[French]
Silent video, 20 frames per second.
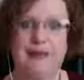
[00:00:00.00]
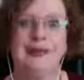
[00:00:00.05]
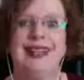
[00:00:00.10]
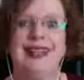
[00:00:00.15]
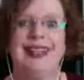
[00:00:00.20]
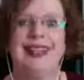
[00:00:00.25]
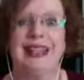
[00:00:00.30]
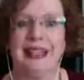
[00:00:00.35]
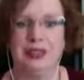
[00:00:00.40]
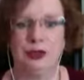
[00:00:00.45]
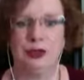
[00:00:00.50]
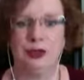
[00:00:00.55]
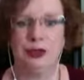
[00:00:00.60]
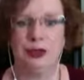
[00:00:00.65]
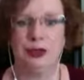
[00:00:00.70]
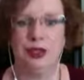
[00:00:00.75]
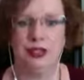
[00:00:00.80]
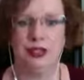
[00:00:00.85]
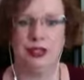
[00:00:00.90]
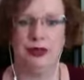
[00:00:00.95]
Qu'est-ce qu'on pourrait
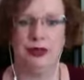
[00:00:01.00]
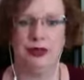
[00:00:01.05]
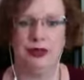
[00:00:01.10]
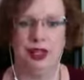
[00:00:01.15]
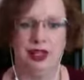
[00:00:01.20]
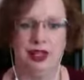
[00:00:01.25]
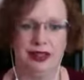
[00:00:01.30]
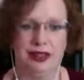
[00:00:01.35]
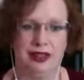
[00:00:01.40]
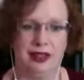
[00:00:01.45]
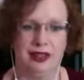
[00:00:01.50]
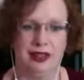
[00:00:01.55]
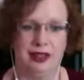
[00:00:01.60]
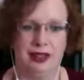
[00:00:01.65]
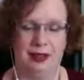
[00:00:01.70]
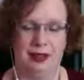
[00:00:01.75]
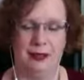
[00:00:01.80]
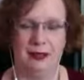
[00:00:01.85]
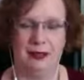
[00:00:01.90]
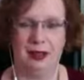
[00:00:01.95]
découvrir euh,
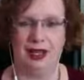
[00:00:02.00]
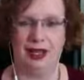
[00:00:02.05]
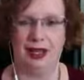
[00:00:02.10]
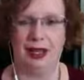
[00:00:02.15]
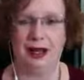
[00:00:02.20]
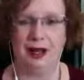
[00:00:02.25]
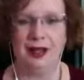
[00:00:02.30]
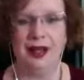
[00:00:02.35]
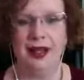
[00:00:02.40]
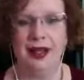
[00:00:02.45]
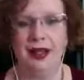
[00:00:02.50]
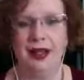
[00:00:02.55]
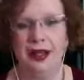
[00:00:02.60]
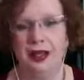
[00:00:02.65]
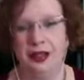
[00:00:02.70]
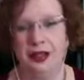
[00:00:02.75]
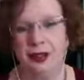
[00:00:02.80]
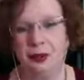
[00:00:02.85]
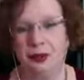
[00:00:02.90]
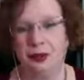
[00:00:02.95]
par là
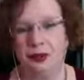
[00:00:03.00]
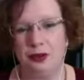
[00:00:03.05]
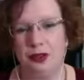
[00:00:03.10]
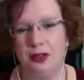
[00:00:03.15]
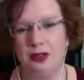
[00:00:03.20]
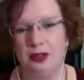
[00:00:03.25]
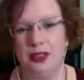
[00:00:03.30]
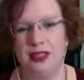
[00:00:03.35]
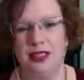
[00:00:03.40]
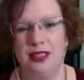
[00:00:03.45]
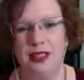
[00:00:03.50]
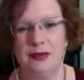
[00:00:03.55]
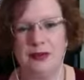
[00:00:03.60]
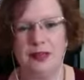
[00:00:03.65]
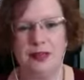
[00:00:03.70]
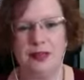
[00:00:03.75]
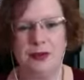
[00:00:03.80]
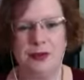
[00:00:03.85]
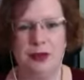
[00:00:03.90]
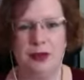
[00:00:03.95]
Donc, euh, c'est un petit
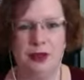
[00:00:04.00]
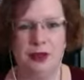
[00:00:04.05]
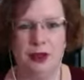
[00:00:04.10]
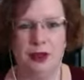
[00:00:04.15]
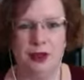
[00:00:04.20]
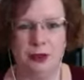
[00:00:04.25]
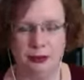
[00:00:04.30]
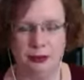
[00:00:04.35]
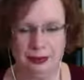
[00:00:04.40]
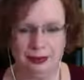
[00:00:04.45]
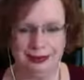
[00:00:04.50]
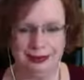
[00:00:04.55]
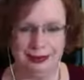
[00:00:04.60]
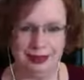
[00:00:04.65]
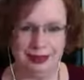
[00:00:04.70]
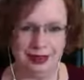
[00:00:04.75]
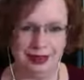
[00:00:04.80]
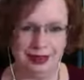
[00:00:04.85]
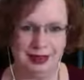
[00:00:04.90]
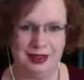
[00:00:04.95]
peu euh,
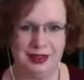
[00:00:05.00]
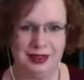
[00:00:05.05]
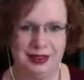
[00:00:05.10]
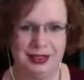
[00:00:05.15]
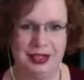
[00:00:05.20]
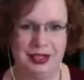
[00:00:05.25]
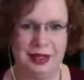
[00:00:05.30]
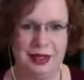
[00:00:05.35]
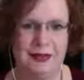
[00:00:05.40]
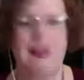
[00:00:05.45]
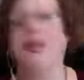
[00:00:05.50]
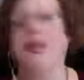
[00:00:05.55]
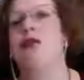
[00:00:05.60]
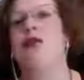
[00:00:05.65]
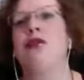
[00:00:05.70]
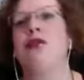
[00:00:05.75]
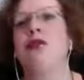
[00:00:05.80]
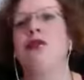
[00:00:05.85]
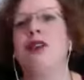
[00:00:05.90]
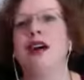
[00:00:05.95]
dans ce thème-là qu'on
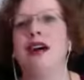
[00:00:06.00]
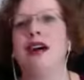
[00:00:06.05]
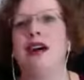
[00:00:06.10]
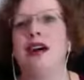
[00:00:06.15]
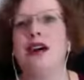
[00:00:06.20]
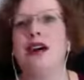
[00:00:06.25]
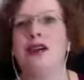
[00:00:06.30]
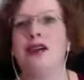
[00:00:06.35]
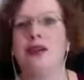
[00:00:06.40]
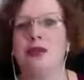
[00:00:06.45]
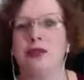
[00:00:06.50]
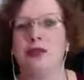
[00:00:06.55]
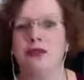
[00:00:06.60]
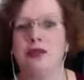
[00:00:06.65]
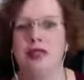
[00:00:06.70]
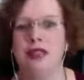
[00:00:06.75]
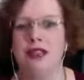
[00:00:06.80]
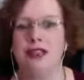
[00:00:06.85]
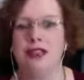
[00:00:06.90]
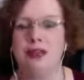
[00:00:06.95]
va
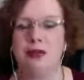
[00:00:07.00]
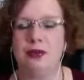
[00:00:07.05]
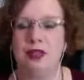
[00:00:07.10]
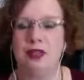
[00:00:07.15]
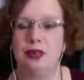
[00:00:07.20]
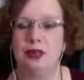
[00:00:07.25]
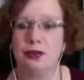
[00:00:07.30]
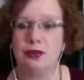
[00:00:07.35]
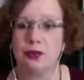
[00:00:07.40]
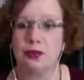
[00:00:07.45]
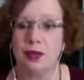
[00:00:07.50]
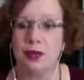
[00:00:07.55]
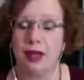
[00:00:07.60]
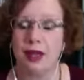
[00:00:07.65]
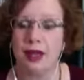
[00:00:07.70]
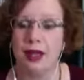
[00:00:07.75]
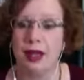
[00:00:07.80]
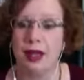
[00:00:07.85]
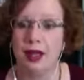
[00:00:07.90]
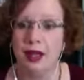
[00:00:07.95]
discuter ce soir.
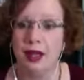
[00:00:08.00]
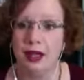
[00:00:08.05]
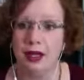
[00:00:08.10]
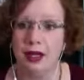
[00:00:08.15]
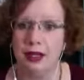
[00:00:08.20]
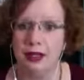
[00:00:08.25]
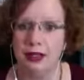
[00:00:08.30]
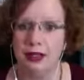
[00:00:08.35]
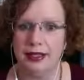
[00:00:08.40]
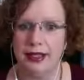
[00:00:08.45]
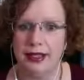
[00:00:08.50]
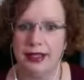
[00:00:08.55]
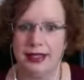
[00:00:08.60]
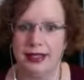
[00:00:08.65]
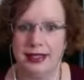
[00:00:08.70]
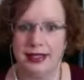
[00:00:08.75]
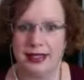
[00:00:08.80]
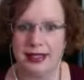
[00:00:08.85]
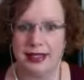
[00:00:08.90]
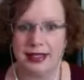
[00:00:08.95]
Euh, il y a
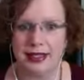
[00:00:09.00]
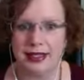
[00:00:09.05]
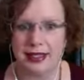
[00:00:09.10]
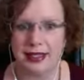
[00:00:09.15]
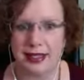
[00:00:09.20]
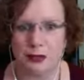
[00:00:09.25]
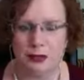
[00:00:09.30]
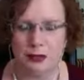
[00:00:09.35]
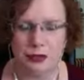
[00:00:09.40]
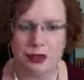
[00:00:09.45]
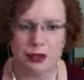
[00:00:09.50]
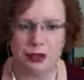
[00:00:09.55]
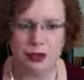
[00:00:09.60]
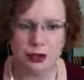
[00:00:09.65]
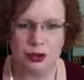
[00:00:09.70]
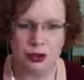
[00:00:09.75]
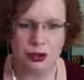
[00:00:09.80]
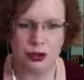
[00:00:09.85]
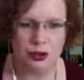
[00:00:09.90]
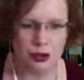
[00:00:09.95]
quelqu'un qui a appuyé
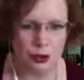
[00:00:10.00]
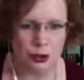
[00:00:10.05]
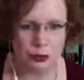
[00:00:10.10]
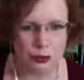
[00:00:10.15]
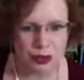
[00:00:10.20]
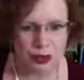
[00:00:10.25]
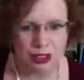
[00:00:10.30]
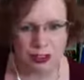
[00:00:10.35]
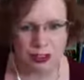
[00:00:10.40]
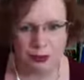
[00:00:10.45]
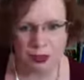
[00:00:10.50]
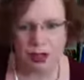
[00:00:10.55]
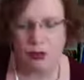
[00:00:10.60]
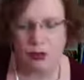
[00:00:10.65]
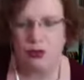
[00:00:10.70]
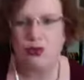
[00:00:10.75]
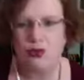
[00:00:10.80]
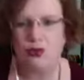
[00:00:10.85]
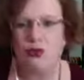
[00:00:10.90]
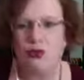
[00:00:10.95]
sur une petite main rouge,
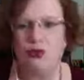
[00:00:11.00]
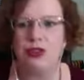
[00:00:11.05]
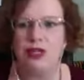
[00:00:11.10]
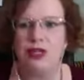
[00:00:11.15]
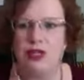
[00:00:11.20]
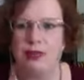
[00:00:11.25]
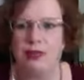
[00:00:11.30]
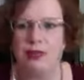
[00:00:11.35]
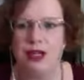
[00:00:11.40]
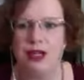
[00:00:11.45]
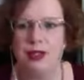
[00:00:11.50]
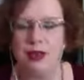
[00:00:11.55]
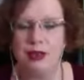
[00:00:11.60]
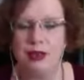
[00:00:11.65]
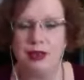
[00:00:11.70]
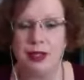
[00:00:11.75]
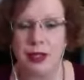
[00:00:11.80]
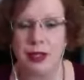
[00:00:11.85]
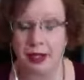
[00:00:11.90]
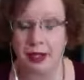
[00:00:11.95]
nous on a une main levée.
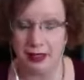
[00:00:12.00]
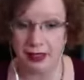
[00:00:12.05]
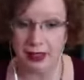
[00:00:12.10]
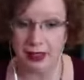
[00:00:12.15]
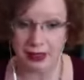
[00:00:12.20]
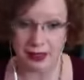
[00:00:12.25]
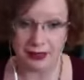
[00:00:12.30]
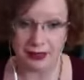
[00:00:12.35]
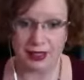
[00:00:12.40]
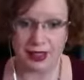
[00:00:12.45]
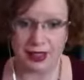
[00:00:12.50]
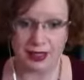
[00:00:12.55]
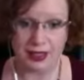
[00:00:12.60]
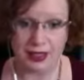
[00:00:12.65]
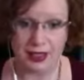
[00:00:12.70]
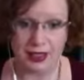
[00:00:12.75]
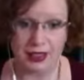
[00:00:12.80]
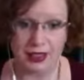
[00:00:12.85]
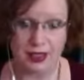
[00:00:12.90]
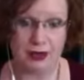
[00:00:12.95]
C'est vrai que
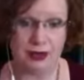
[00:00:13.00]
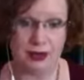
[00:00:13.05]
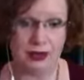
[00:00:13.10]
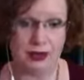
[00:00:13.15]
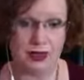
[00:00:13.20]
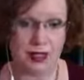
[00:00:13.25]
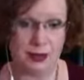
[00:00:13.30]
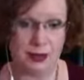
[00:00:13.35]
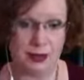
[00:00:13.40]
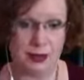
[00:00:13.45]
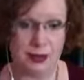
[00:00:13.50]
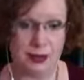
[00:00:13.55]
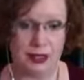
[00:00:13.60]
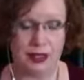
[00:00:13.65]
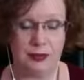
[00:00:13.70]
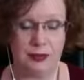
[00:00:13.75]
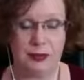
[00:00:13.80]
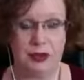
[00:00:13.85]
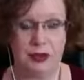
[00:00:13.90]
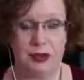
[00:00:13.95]
c'est, on n'en a pas parlé
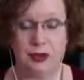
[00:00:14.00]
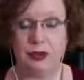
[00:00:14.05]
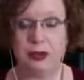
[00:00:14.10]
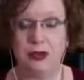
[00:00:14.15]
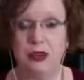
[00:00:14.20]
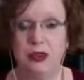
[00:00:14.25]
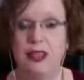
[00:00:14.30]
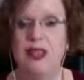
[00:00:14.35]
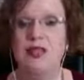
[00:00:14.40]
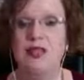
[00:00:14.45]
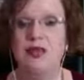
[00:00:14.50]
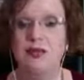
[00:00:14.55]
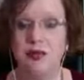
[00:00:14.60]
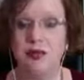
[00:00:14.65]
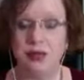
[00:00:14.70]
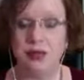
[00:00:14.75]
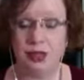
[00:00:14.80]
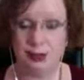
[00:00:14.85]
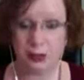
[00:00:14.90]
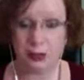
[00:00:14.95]
depuis longtemps. Si vous voulez
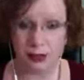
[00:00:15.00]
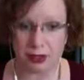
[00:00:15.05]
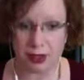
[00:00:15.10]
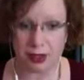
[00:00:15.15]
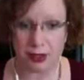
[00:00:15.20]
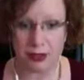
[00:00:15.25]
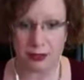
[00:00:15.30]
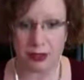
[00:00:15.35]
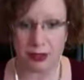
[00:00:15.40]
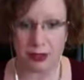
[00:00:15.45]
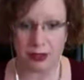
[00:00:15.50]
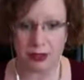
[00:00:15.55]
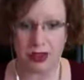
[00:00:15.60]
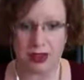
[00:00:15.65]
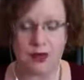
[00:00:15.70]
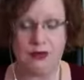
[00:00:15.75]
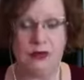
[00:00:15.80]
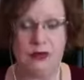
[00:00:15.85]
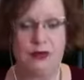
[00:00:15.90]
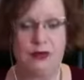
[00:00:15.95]
prendre la parole, si
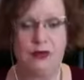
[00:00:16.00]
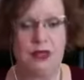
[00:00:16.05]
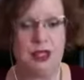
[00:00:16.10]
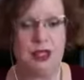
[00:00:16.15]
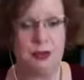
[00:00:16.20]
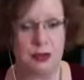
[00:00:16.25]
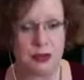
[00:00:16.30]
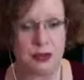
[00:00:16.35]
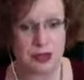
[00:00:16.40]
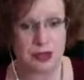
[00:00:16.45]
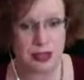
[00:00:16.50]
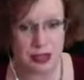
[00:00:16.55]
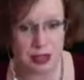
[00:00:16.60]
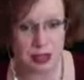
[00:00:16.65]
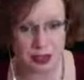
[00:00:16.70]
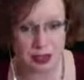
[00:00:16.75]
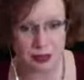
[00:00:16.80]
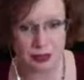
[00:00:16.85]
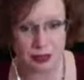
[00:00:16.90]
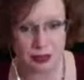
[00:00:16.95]
vous voulez poser des
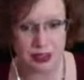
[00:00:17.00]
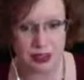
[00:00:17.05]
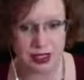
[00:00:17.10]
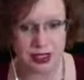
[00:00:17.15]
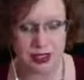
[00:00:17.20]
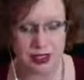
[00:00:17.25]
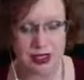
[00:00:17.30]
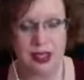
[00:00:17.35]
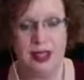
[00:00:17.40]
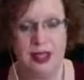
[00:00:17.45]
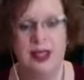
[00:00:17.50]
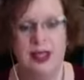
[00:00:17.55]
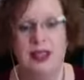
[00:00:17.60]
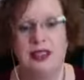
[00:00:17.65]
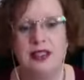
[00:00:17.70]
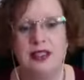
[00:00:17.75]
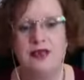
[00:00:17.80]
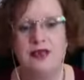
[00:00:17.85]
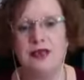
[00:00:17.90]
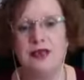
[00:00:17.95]
questions directes, direct, si
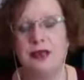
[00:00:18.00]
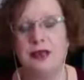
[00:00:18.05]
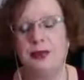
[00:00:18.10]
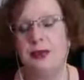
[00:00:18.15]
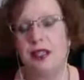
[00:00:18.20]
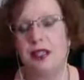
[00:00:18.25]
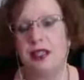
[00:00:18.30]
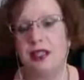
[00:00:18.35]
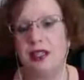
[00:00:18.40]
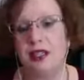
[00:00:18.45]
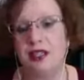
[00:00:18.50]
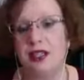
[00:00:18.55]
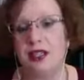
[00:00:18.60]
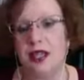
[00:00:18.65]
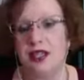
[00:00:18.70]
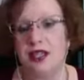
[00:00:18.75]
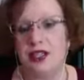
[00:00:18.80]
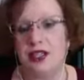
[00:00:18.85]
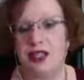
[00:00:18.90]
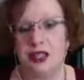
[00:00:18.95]
vous aimeriez
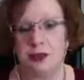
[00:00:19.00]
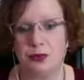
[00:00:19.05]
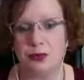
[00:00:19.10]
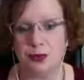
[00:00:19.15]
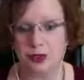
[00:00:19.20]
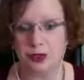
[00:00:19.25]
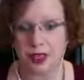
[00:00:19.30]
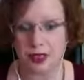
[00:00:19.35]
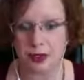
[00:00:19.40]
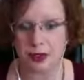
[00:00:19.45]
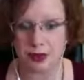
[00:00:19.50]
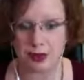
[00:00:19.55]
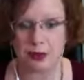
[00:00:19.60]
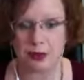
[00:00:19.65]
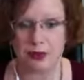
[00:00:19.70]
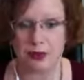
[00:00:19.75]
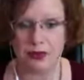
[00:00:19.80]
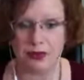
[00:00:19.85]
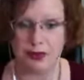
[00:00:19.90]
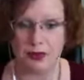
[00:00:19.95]
interagir plus directement
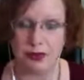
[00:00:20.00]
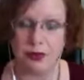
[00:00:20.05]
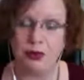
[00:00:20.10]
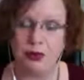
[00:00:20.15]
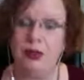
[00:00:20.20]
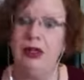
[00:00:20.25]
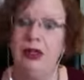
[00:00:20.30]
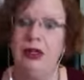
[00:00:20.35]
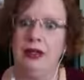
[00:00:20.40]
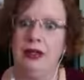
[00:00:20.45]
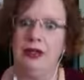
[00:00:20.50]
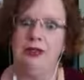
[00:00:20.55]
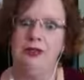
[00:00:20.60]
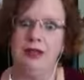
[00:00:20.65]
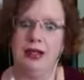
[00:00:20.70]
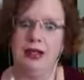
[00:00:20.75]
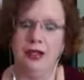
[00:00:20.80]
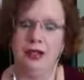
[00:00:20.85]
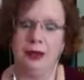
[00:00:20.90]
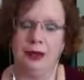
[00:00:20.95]
avec nous,
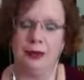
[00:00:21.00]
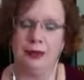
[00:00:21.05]
faites-le.